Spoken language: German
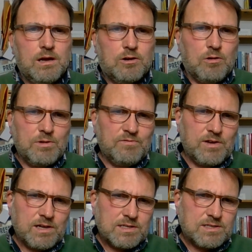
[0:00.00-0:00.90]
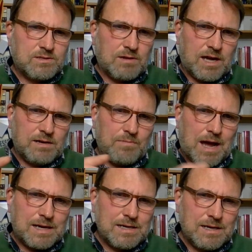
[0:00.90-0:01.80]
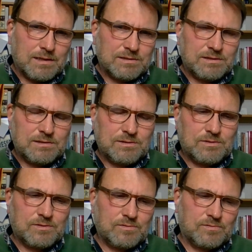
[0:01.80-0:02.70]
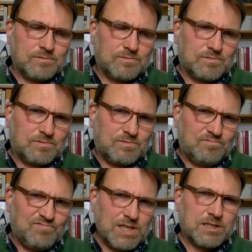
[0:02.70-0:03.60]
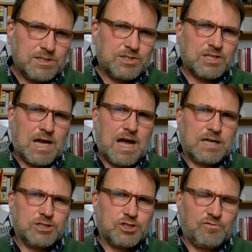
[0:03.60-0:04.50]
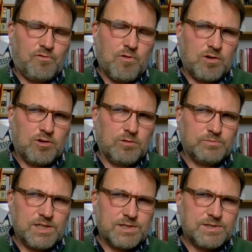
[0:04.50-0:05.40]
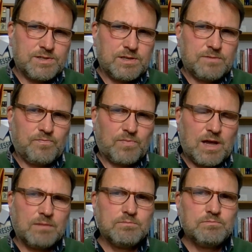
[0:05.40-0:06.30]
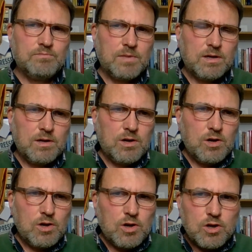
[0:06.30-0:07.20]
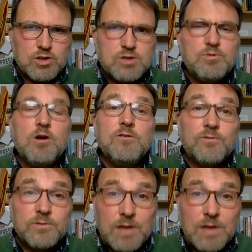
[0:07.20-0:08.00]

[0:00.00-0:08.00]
Kommen wir jetzt zu einem anderen, wirklich tragischen Vorkommnis. Am 12.